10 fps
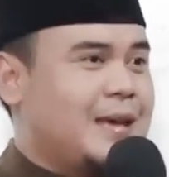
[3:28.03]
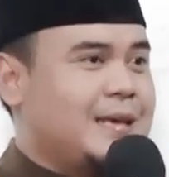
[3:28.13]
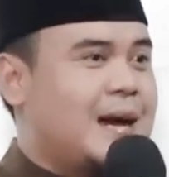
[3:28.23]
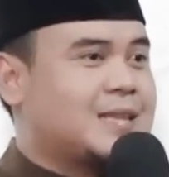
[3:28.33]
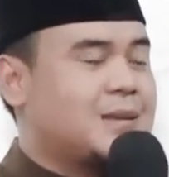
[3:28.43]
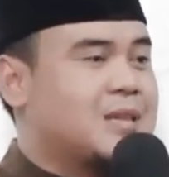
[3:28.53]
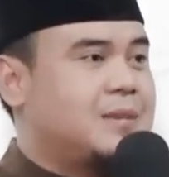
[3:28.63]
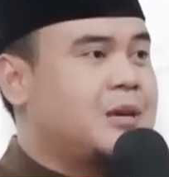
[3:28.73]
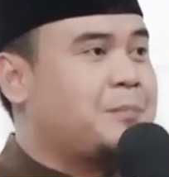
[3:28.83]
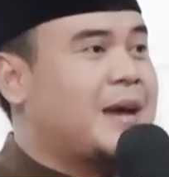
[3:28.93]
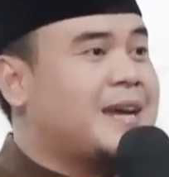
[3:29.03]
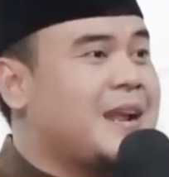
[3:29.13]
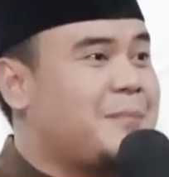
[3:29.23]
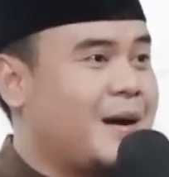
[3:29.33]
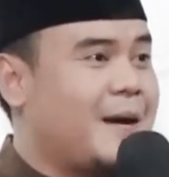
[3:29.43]
yang teman-teman pengen
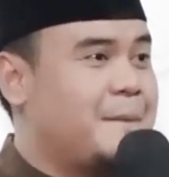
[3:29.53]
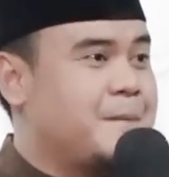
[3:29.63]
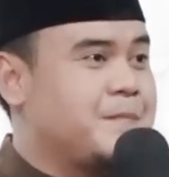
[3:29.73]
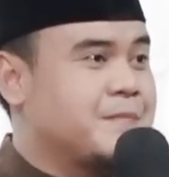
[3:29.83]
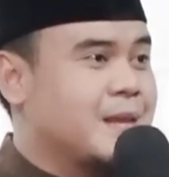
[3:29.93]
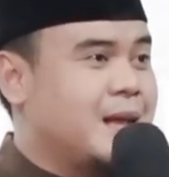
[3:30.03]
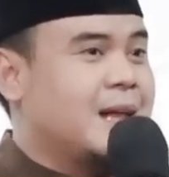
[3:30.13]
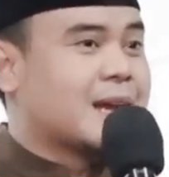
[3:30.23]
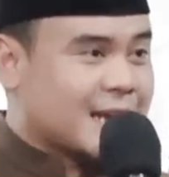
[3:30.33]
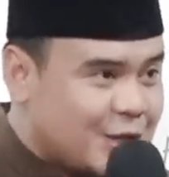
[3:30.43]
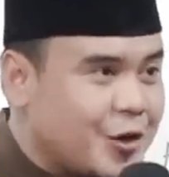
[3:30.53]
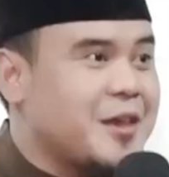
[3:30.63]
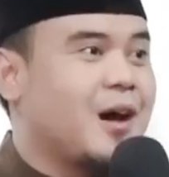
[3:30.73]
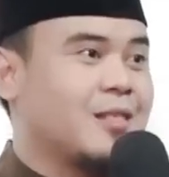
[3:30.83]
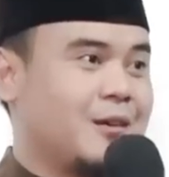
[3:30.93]
apa?
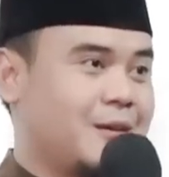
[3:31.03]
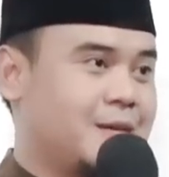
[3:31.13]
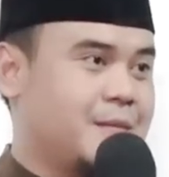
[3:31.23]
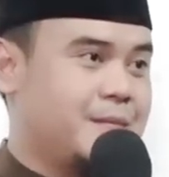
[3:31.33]
Ridhonya Allah.